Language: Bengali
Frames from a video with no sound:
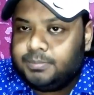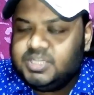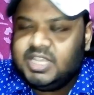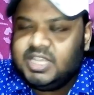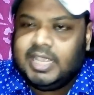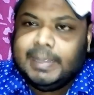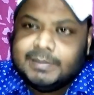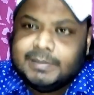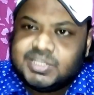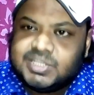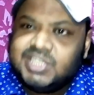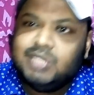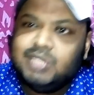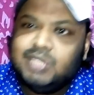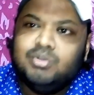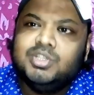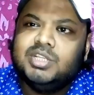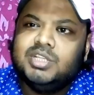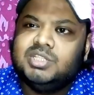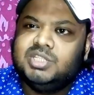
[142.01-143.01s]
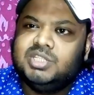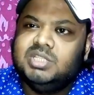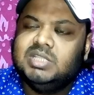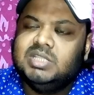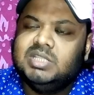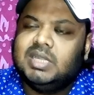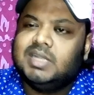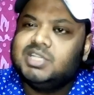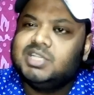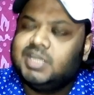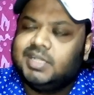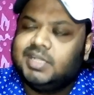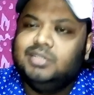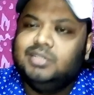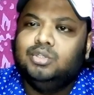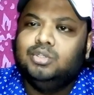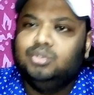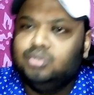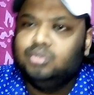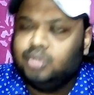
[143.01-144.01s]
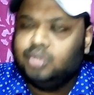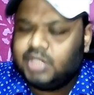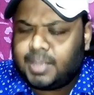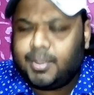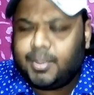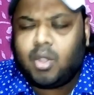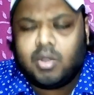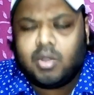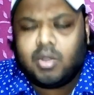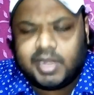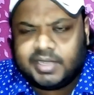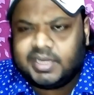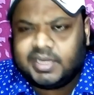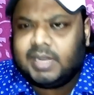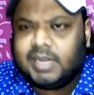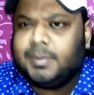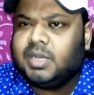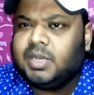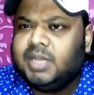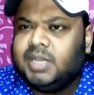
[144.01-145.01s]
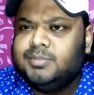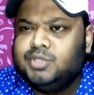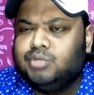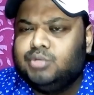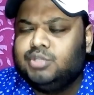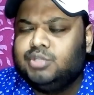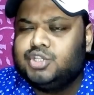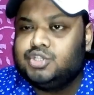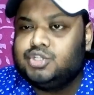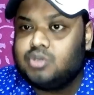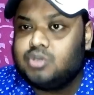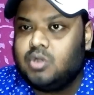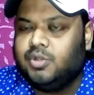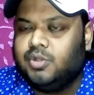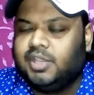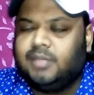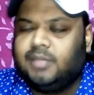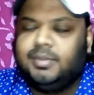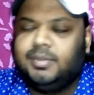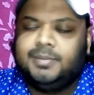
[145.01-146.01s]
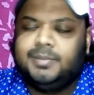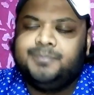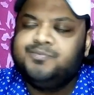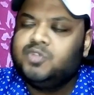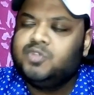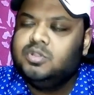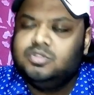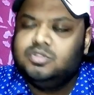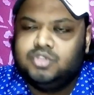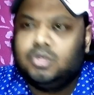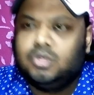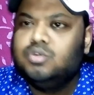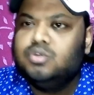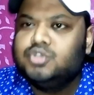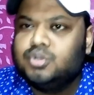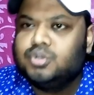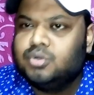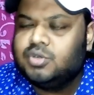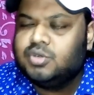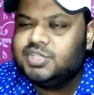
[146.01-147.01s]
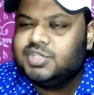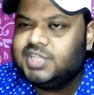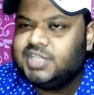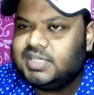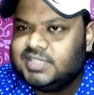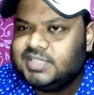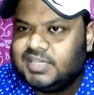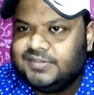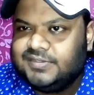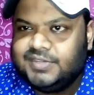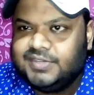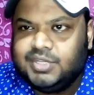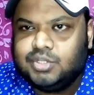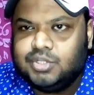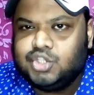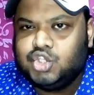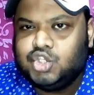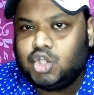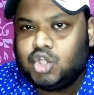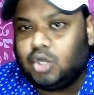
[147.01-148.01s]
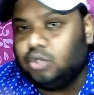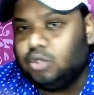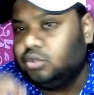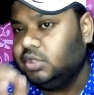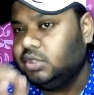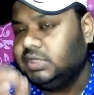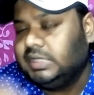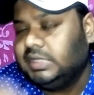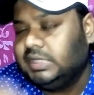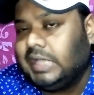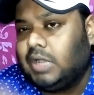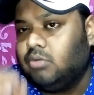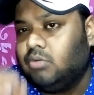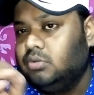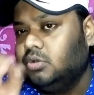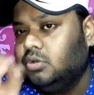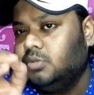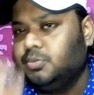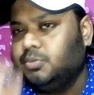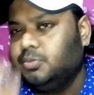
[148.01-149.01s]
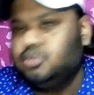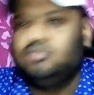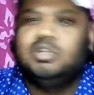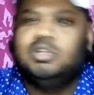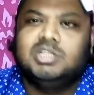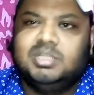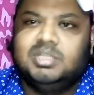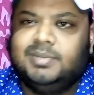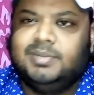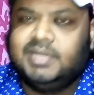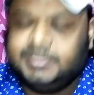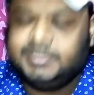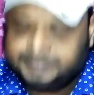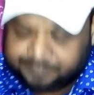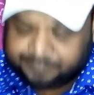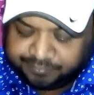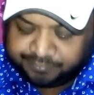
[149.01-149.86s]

যে এমসিকিউর যে চিন্তাটা সেটা কিন্তু দূর হয়ে যাবে অনেকটাই আপনারা এমসিকিউতে স্ট্রং হয়ে যাবেন চলুন শুরু করছি আজকের ভিডিও চলো তরির থেকে কোন কোন প্রশ্ন আসতে পারে